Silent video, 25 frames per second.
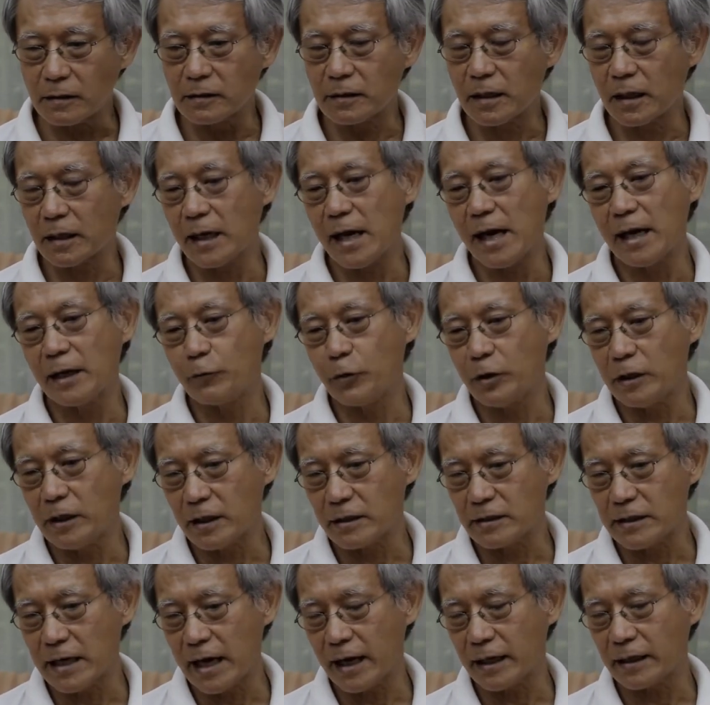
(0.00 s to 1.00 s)
ทางด้านวิท
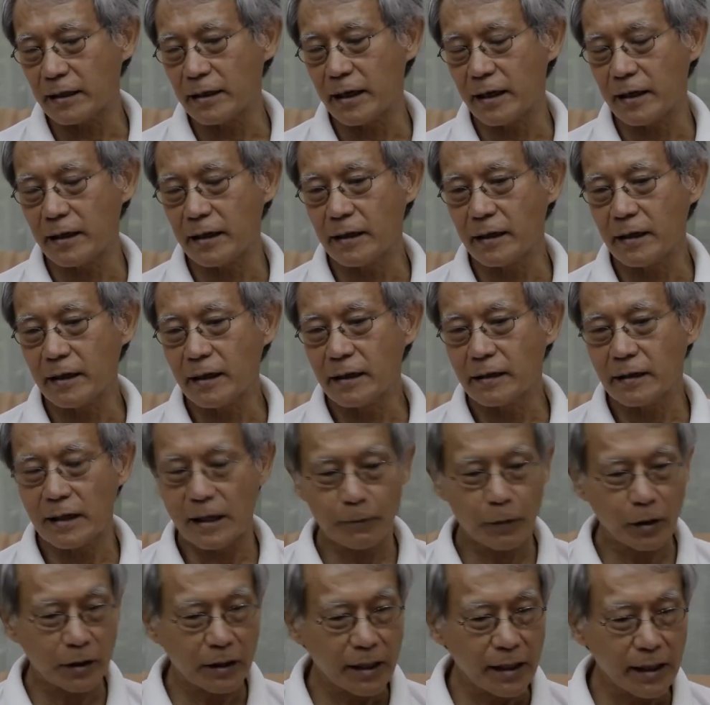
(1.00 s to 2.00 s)
ยาศาสตร์ในใน
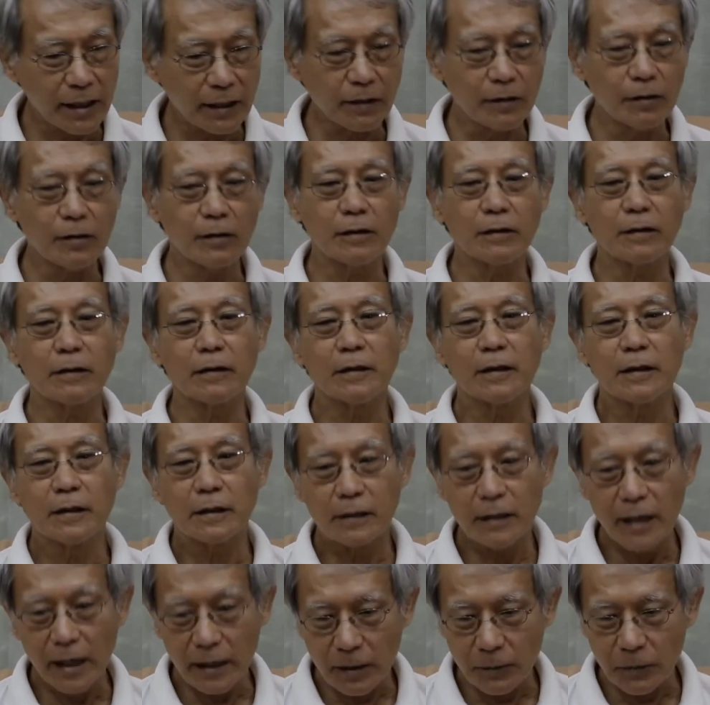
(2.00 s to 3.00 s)
ประเทศก็
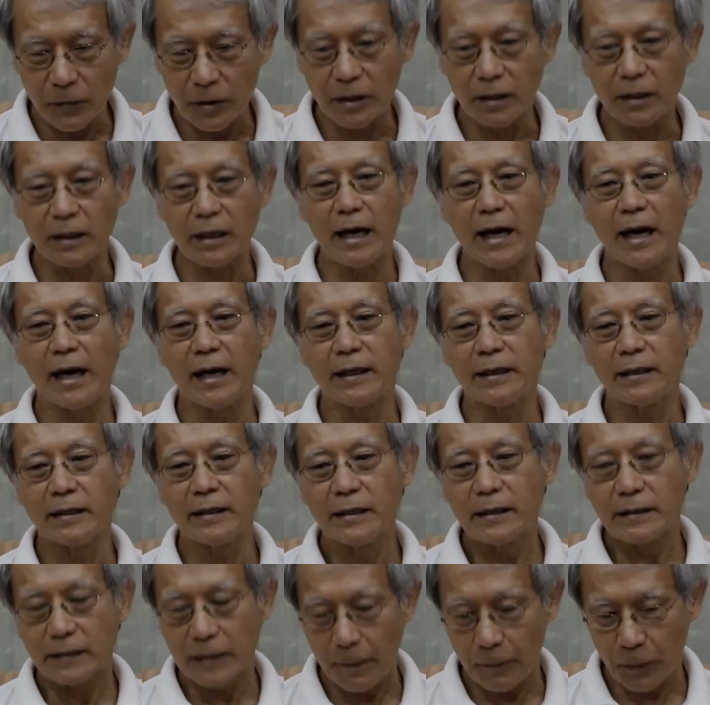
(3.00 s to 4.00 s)
ได้ดำเนินการ
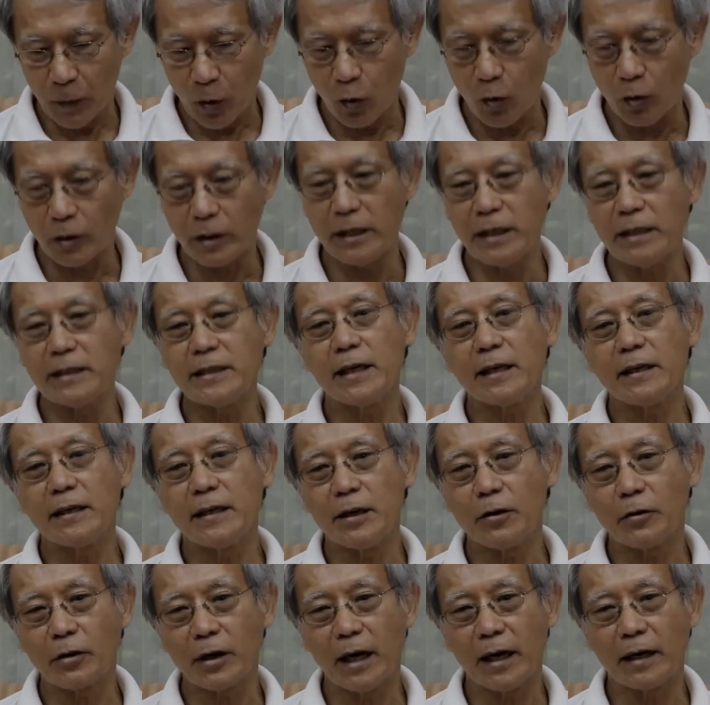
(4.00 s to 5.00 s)
ทำนองนี้ เช่น
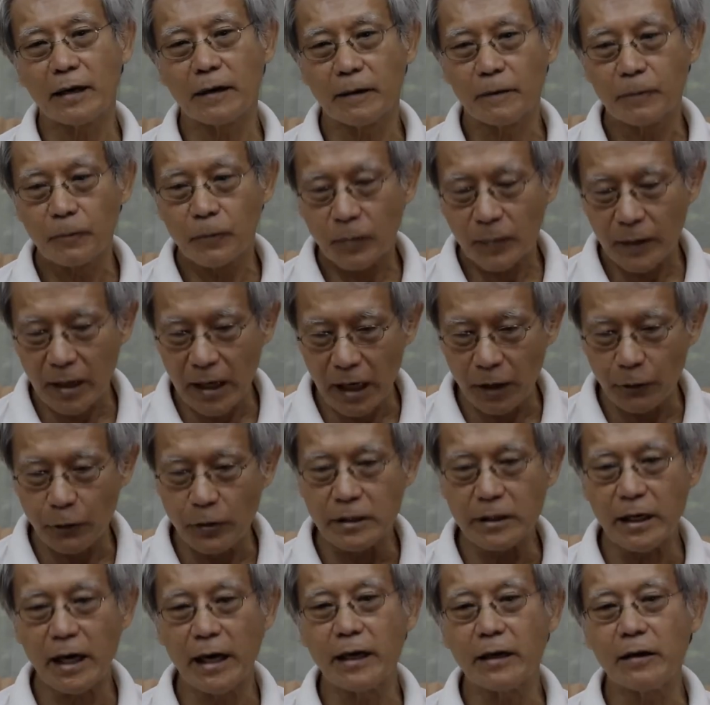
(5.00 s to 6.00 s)
เดียวกัน การ
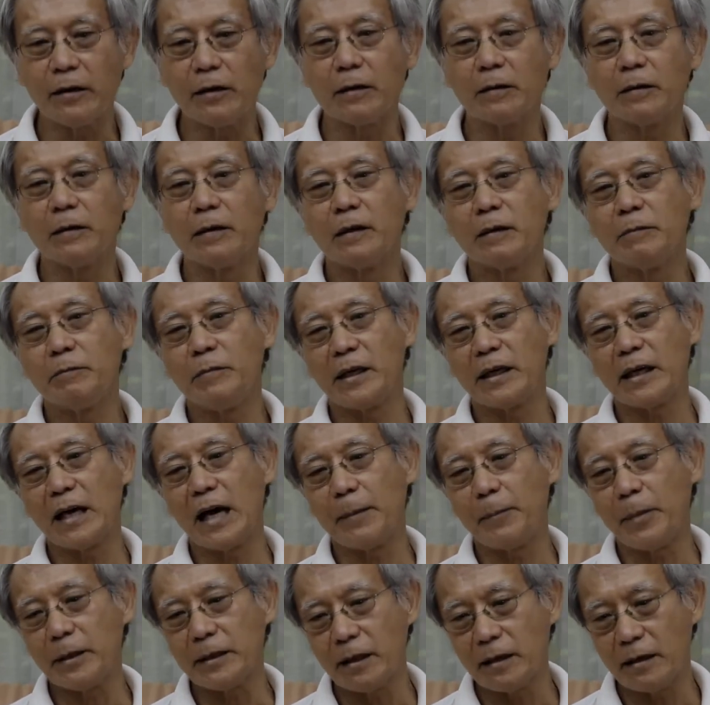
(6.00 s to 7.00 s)
วิจัยก็มี
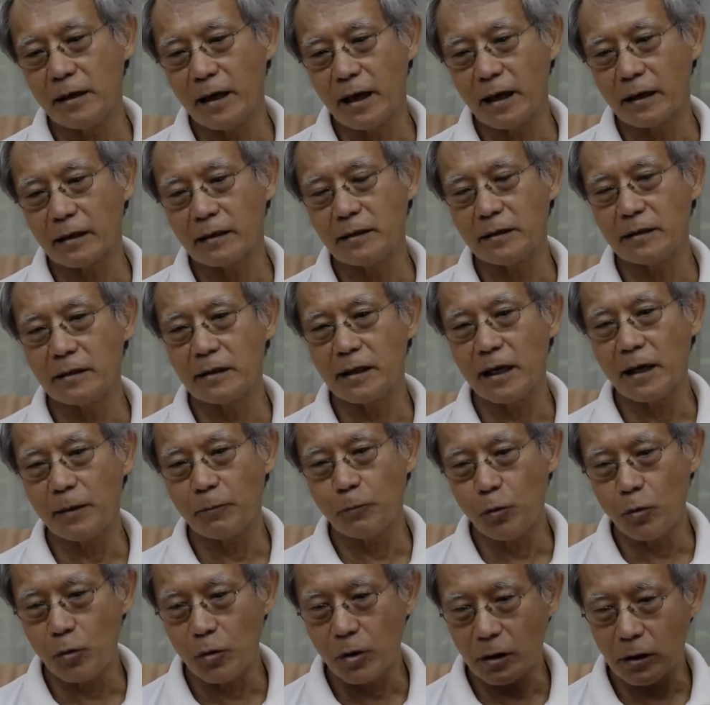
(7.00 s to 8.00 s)
การพัฒนาขึ้นและ
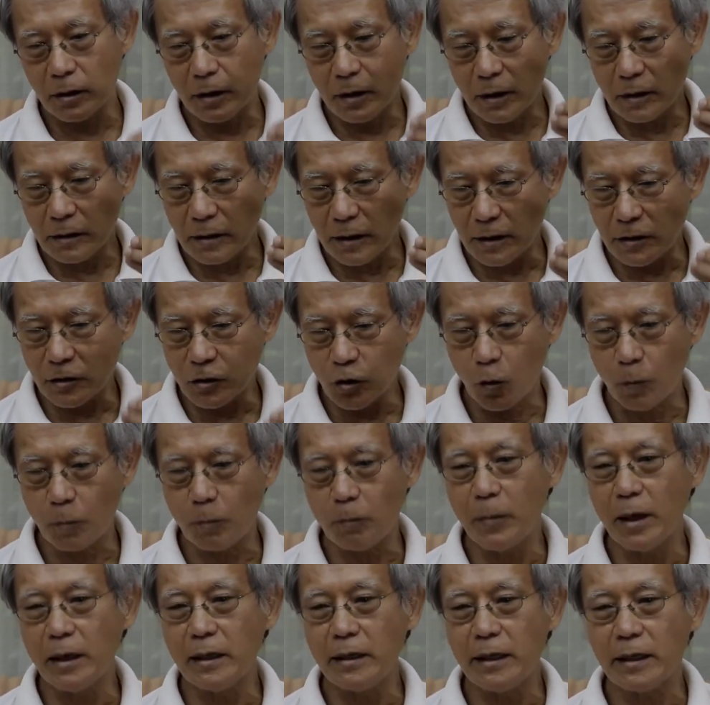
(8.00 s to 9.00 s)
พวกที่จบ
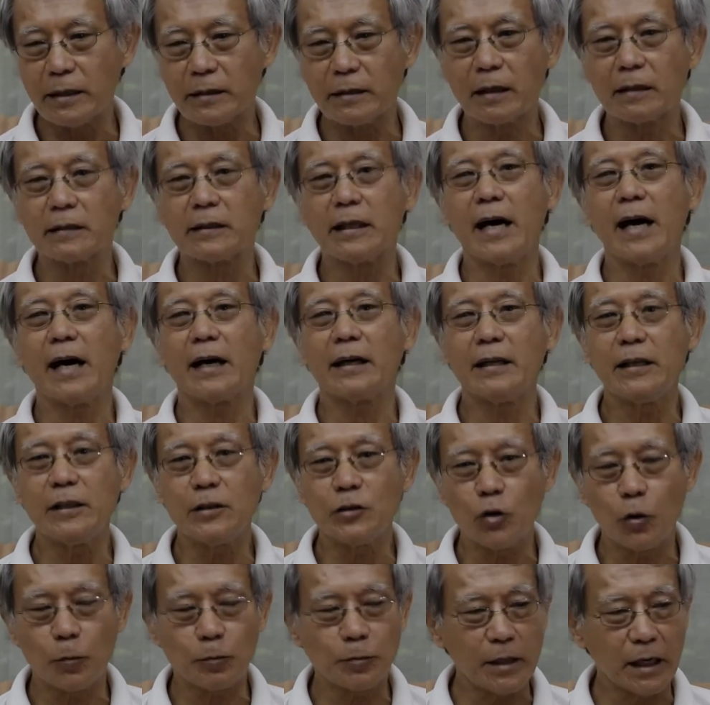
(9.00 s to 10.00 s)
บัณฑิตต่างๆ ที่
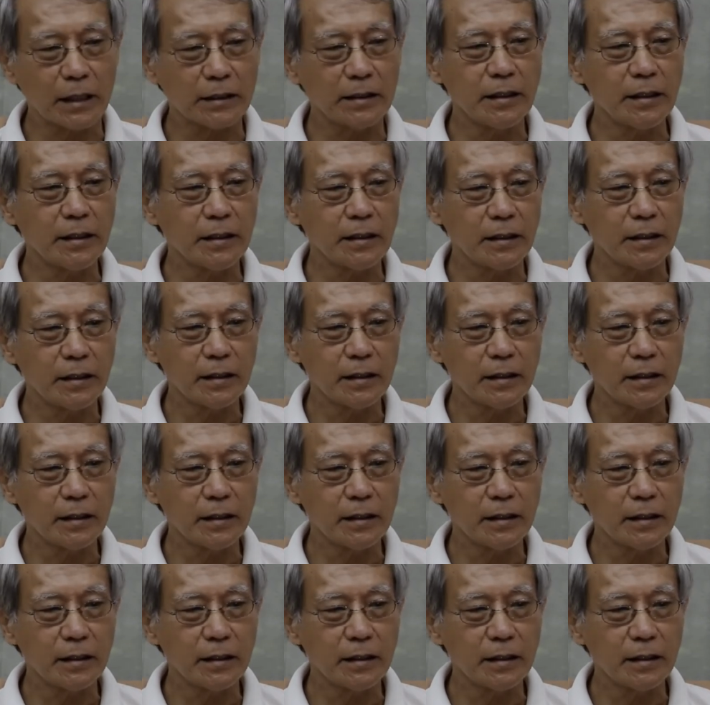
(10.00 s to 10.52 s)
จบจากที่